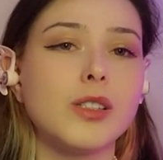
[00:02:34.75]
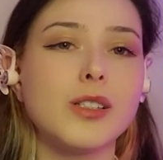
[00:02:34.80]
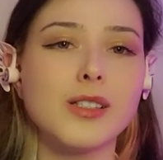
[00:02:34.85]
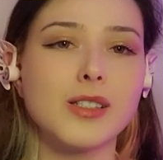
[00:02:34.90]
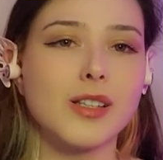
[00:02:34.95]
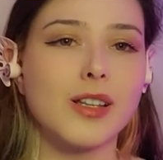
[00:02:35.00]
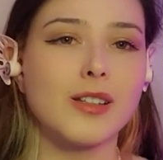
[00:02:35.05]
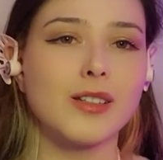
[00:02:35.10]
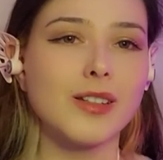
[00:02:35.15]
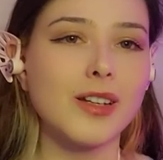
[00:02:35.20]

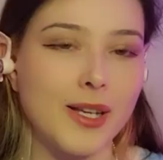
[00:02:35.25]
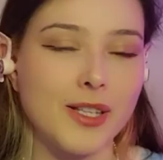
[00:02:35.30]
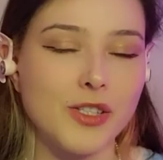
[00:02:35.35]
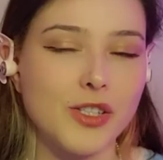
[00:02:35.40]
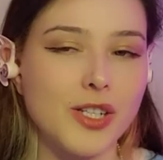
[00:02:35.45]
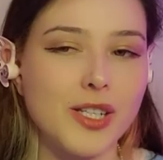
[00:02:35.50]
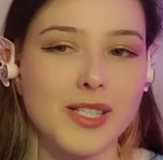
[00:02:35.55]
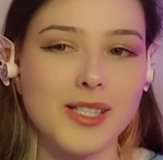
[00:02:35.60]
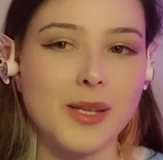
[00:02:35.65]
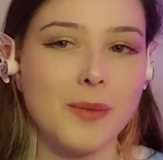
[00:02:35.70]
insanlar.
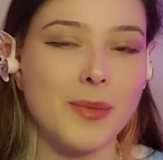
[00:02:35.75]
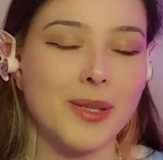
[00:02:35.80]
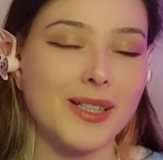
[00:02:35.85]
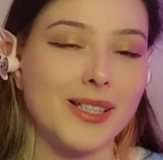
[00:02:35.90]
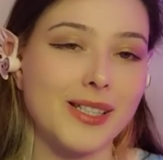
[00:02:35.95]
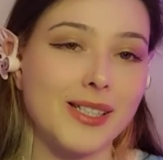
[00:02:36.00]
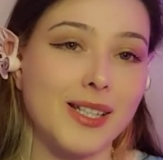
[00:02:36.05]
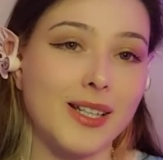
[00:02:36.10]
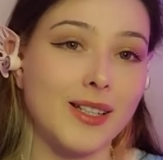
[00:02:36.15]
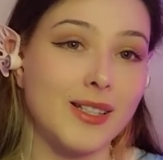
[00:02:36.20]

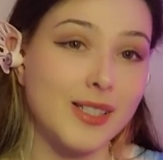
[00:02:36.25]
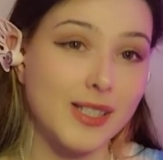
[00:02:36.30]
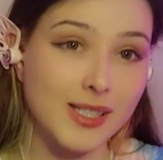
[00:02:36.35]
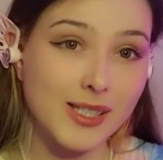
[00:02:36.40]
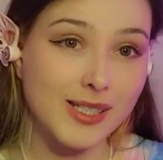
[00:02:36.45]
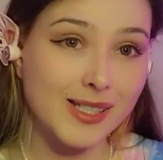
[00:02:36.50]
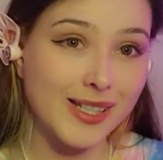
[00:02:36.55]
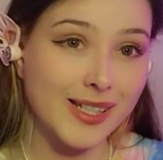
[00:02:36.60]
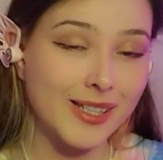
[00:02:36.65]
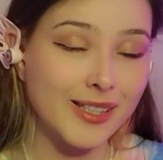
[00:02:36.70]
İzlemediyseniz
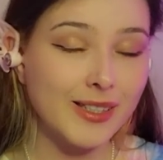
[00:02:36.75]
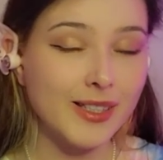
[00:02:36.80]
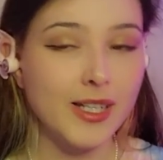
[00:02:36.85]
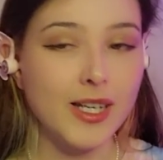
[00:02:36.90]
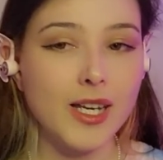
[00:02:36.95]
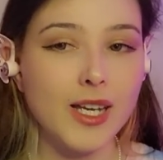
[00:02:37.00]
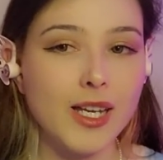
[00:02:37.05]
izleyin.